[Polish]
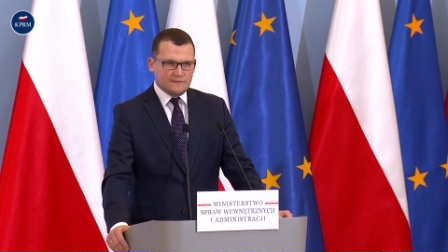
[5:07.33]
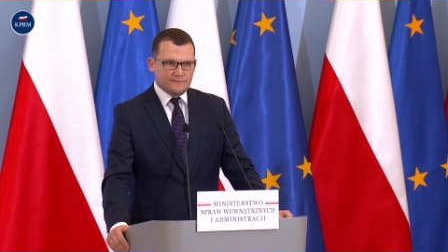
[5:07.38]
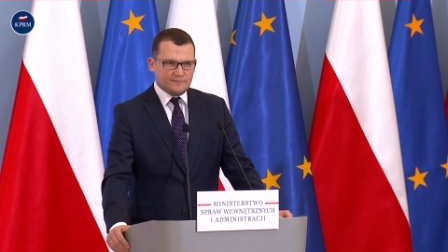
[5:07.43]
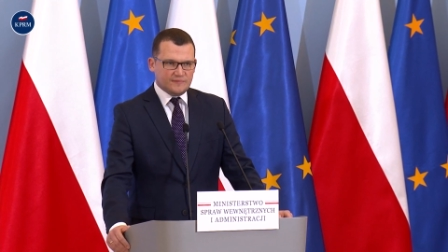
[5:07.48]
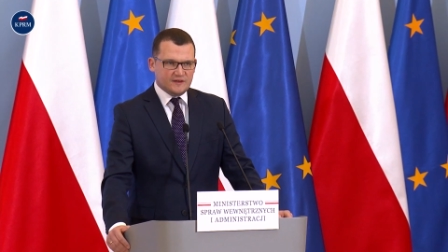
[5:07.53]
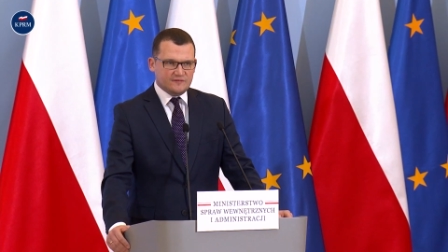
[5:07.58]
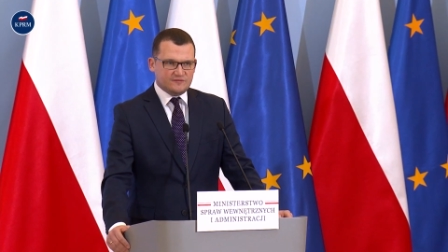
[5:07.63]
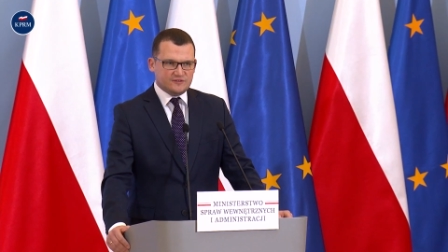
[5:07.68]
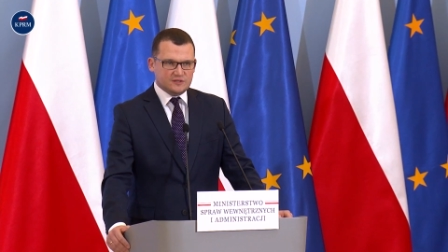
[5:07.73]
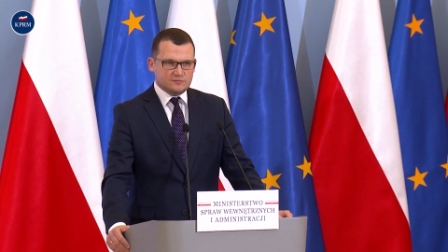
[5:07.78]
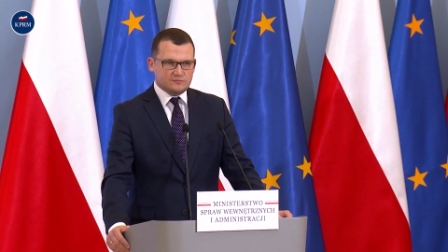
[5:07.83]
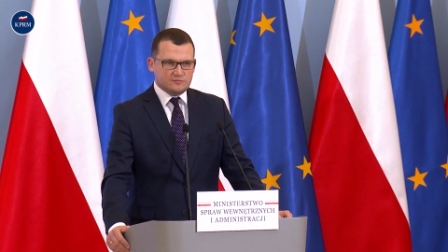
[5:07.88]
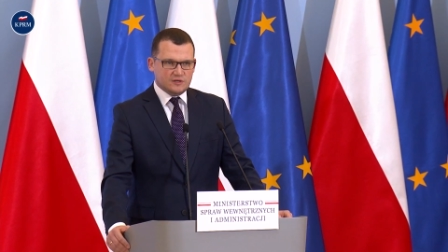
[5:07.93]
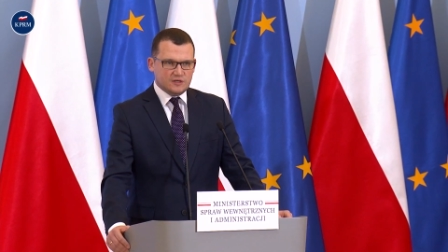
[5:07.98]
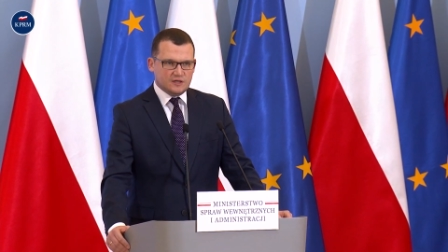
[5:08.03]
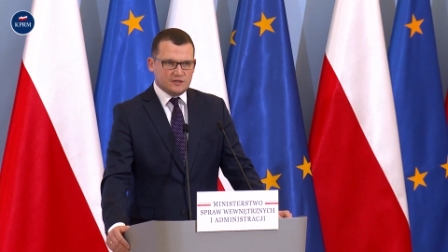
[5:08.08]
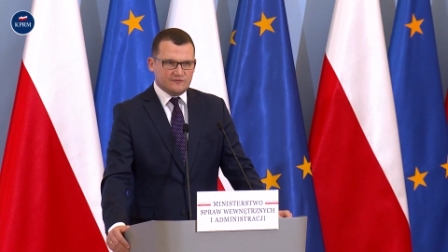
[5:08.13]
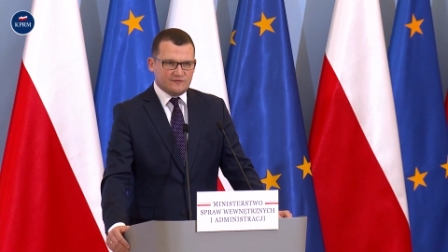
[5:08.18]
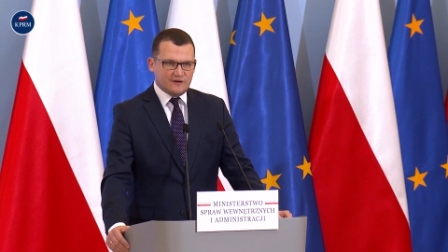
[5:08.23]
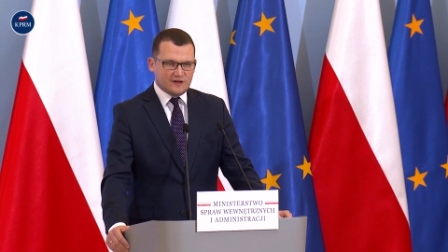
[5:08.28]
w tym
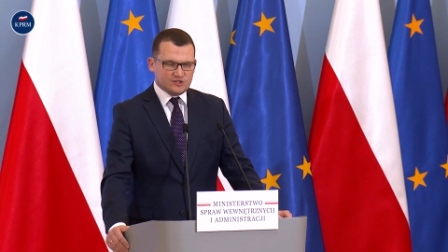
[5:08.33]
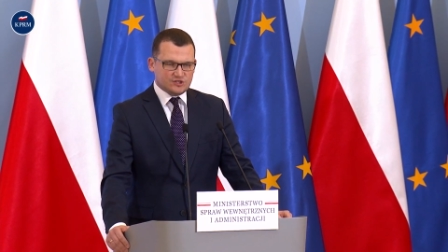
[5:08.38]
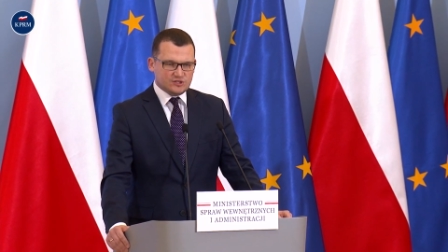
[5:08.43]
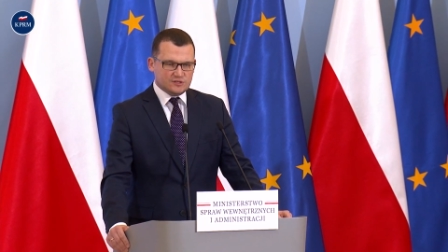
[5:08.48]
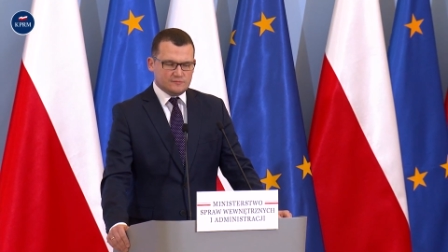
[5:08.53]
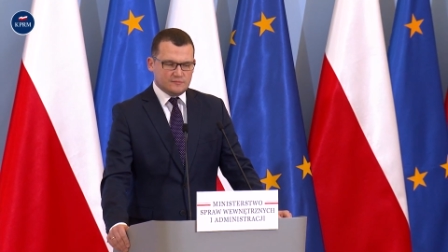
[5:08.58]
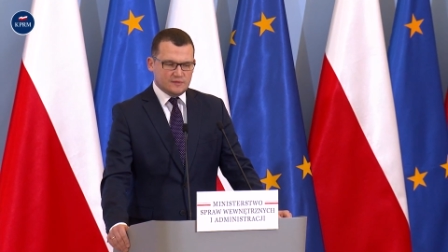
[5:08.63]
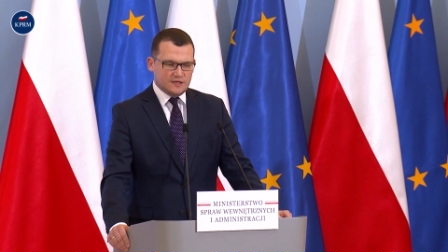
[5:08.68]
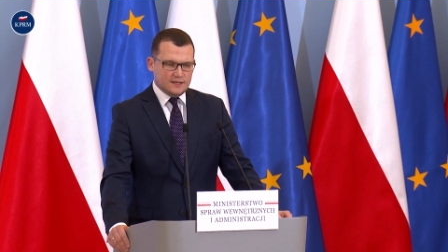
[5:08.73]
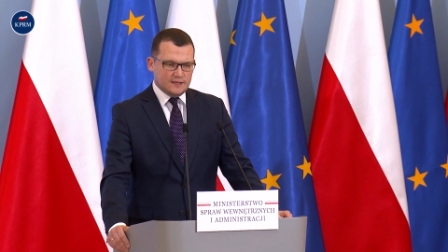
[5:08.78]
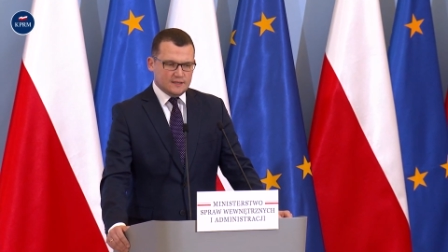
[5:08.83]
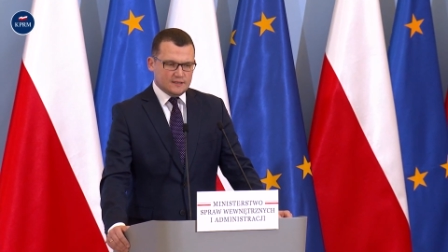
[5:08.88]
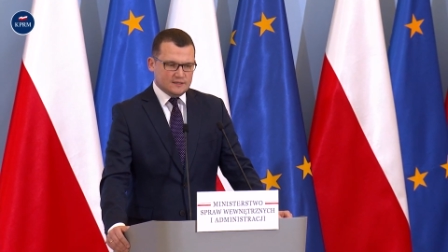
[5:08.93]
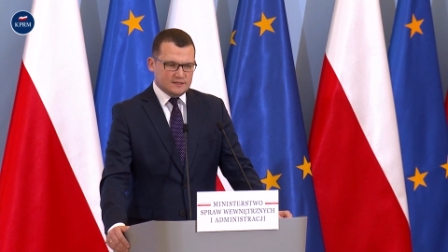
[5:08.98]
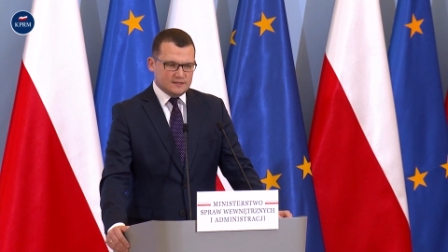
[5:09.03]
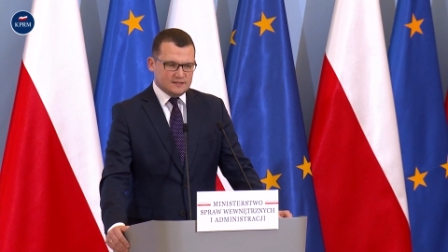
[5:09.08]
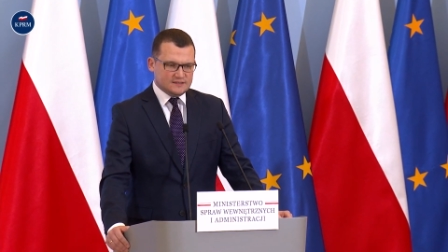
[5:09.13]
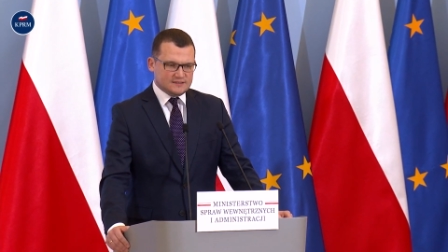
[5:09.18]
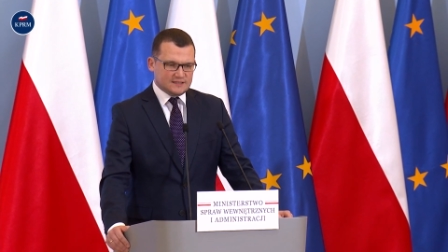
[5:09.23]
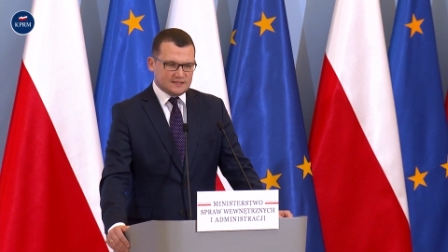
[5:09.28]
ważnym
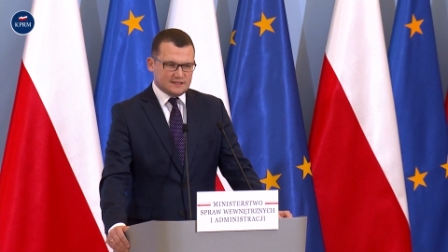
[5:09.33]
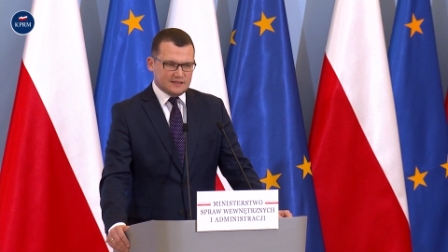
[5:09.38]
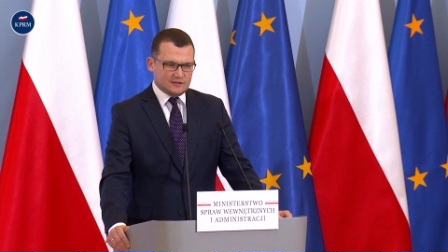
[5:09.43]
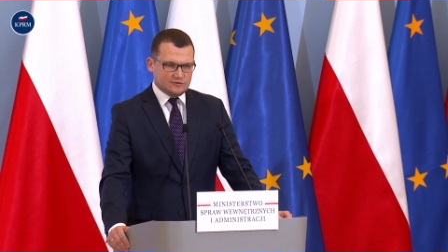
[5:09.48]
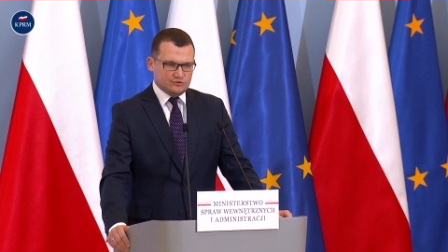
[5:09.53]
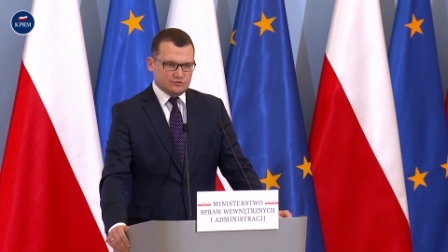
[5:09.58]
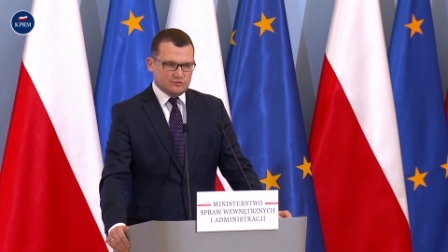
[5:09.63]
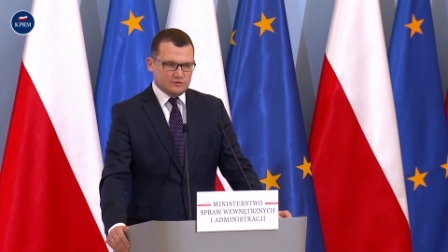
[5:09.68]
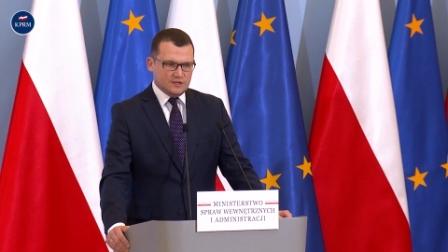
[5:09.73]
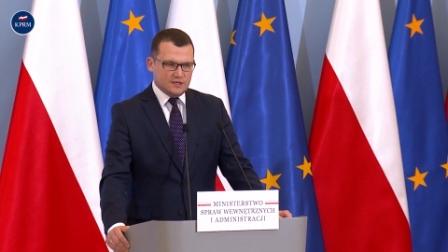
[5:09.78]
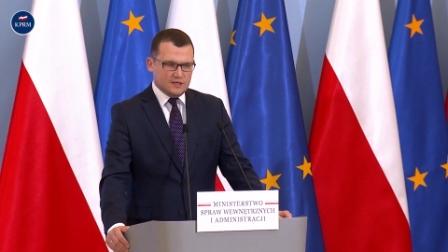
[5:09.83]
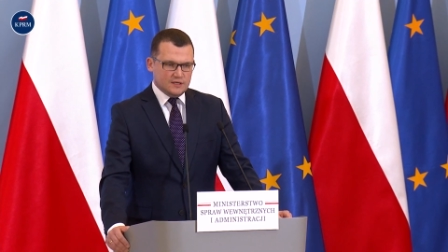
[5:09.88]
zadaniu.